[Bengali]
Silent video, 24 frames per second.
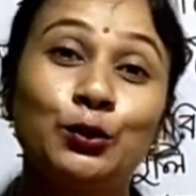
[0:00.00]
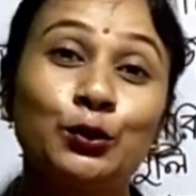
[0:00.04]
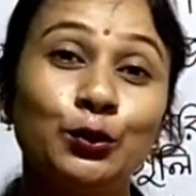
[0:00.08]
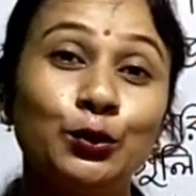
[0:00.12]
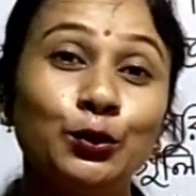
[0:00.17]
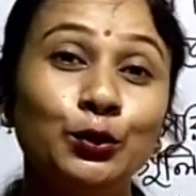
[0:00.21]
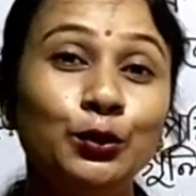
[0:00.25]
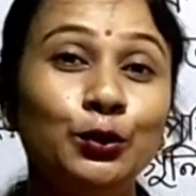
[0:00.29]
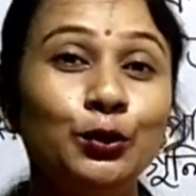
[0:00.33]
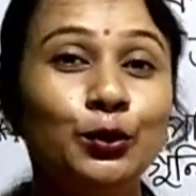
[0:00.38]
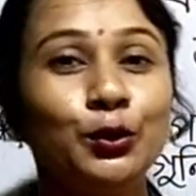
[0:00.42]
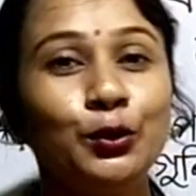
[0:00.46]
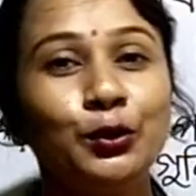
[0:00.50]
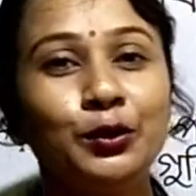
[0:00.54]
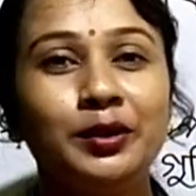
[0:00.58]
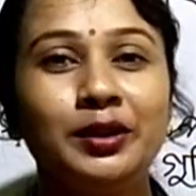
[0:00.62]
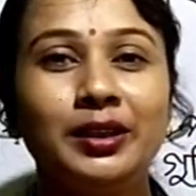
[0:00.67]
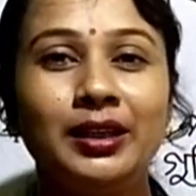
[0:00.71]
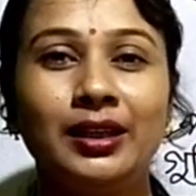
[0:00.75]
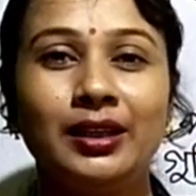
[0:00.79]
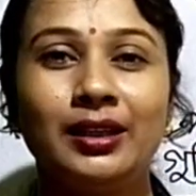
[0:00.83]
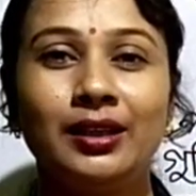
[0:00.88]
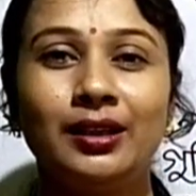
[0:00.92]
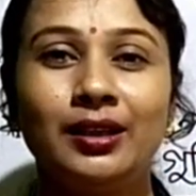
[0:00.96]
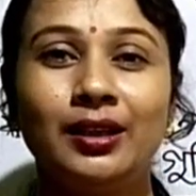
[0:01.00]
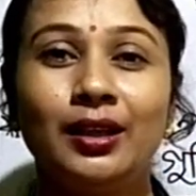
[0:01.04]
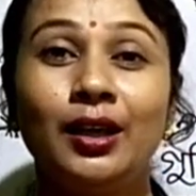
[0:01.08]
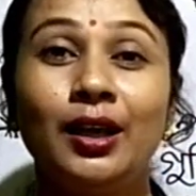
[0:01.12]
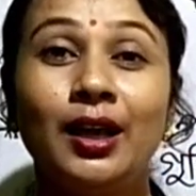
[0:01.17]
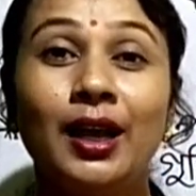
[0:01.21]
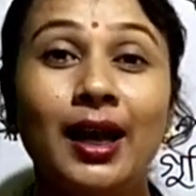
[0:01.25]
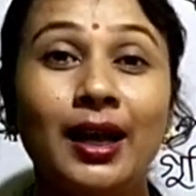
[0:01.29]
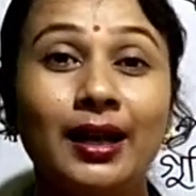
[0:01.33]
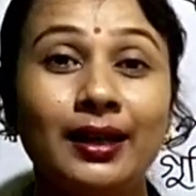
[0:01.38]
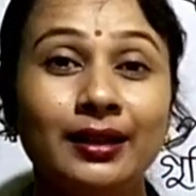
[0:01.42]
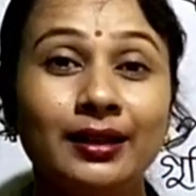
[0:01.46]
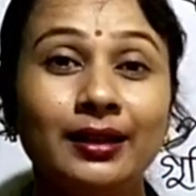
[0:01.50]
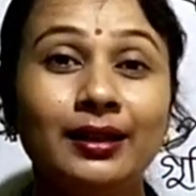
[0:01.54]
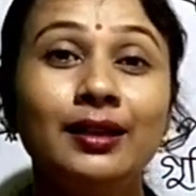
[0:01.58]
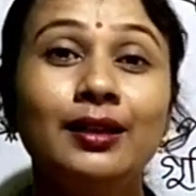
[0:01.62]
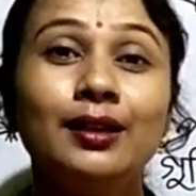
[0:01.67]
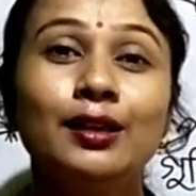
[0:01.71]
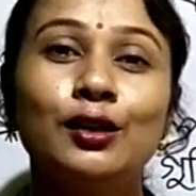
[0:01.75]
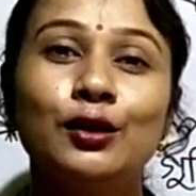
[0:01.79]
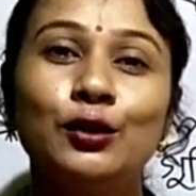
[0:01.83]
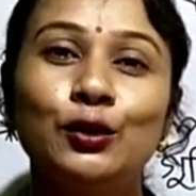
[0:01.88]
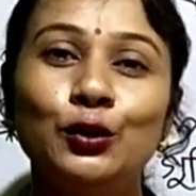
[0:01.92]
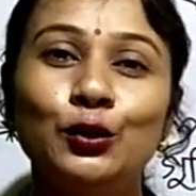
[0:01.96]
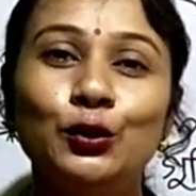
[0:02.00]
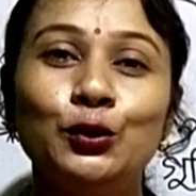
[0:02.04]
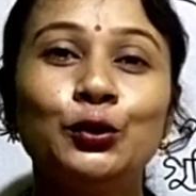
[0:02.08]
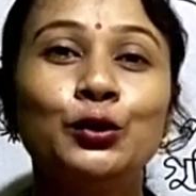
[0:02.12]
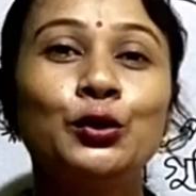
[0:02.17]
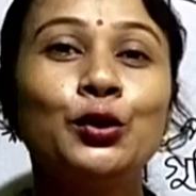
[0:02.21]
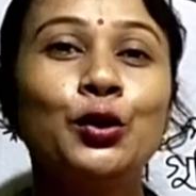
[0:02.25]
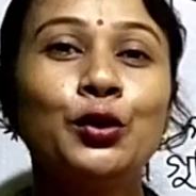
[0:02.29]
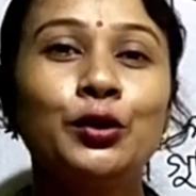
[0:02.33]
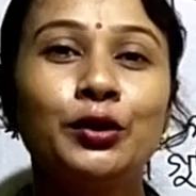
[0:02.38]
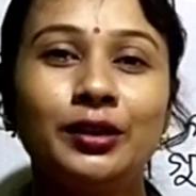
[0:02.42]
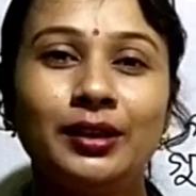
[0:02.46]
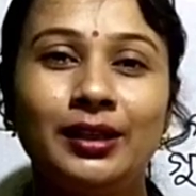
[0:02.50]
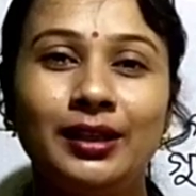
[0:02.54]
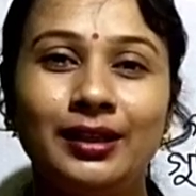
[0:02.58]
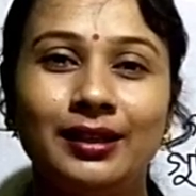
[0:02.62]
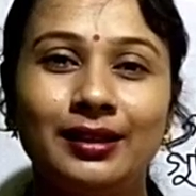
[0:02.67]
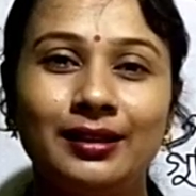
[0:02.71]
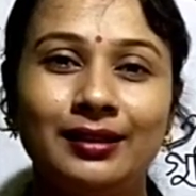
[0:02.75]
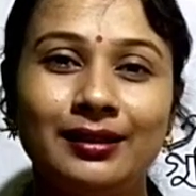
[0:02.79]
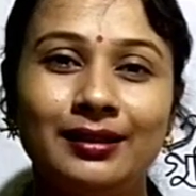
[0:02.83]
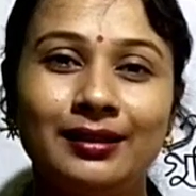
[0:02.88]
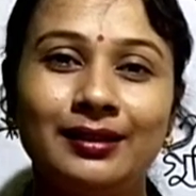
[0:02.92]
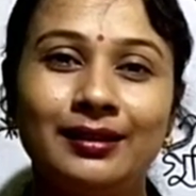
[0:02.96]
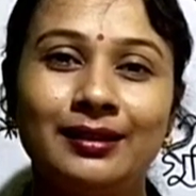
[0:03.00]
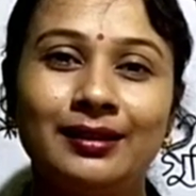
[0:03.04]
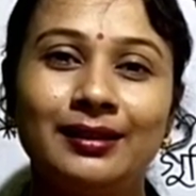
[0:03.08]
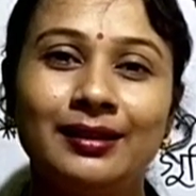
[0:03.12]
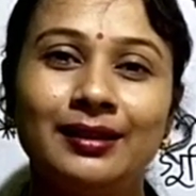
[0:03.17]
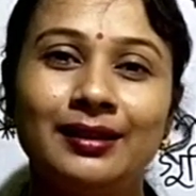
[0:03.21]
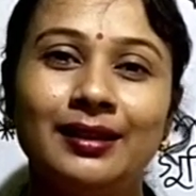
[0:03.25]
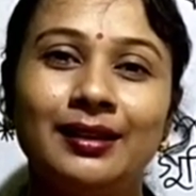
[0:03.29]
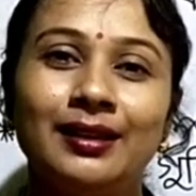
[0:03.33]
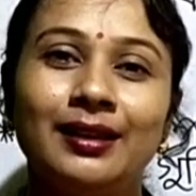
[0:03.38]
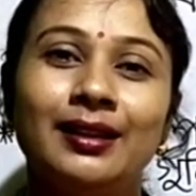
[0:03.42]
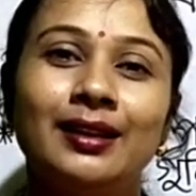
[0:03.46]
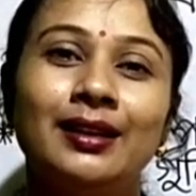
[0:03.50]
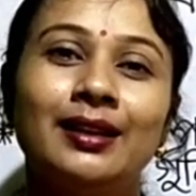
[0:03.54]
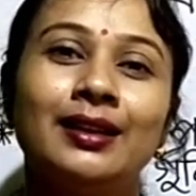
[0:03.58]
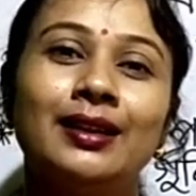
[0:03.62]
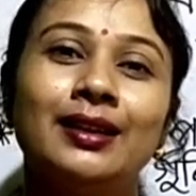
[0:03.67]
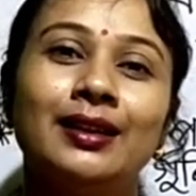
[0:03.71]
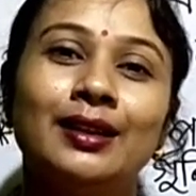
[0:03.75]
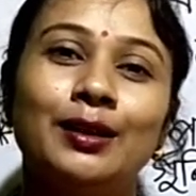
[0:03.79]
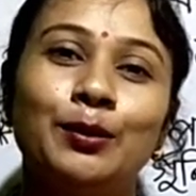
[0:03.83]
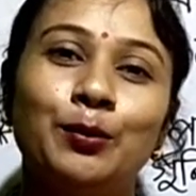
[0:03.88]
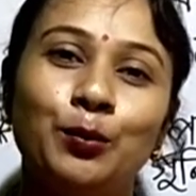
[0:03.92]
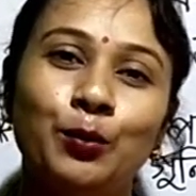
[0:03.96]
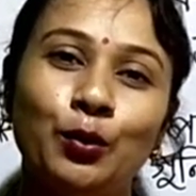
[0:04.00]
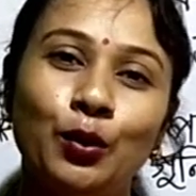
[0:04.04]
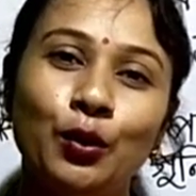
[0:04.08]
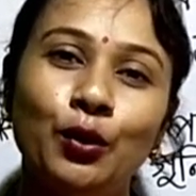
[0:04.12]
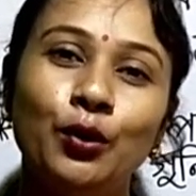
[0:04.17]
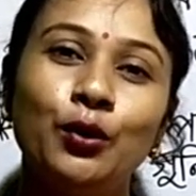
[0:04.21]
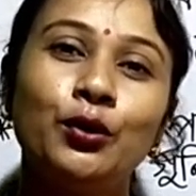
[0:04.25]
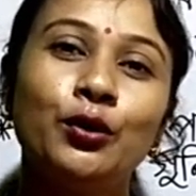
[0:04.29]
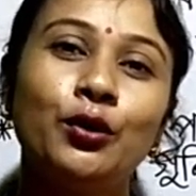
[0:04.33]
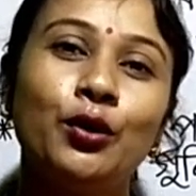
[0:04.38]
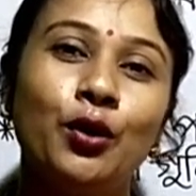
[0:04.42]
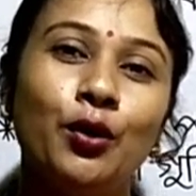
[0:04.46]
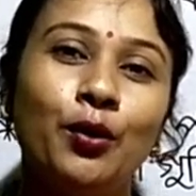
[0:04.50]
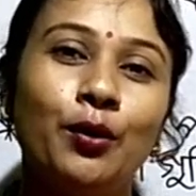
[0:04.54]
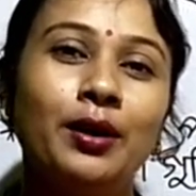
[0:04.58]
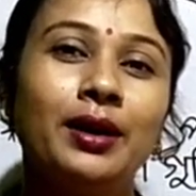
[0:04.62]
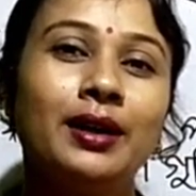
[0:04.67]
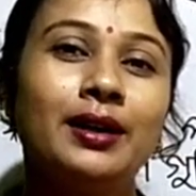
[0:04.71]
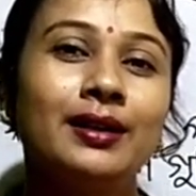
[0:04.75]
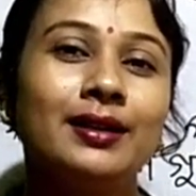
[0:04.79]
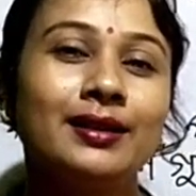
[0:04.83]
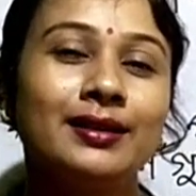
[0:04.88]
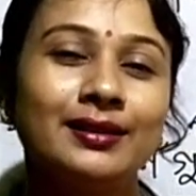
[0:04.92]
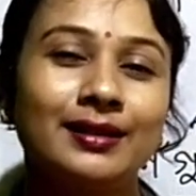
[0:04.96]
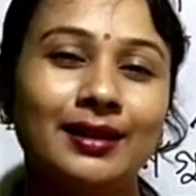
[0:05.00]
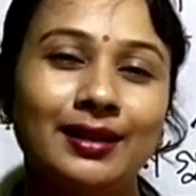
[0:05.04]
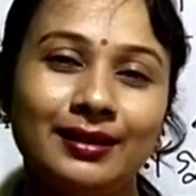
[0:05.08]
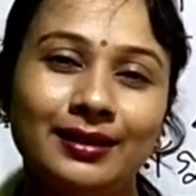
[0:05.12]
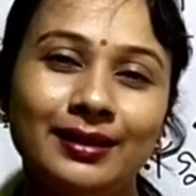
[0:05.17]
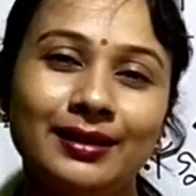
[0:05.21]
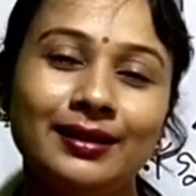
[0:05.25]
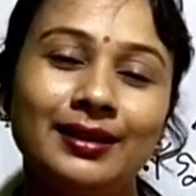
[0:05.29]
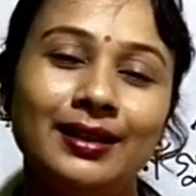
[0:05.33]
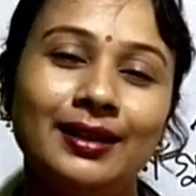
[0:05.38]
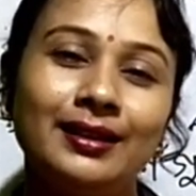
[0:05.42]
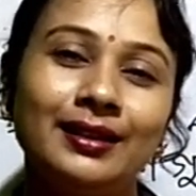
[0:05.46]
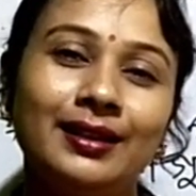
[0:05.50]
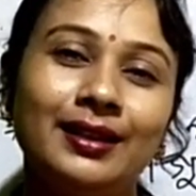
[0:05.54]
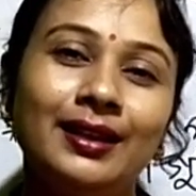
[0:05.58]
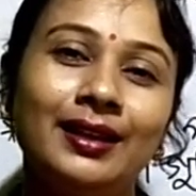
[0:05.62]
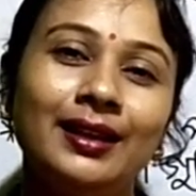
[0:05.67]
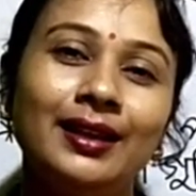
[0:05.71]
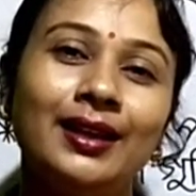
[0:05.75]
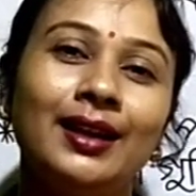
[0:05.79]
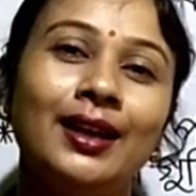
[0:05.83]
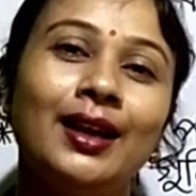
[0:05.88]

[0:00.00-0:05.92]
সুন্দর দিন একটা নূতন দিন ভোর হওয়ার সাথে সাথে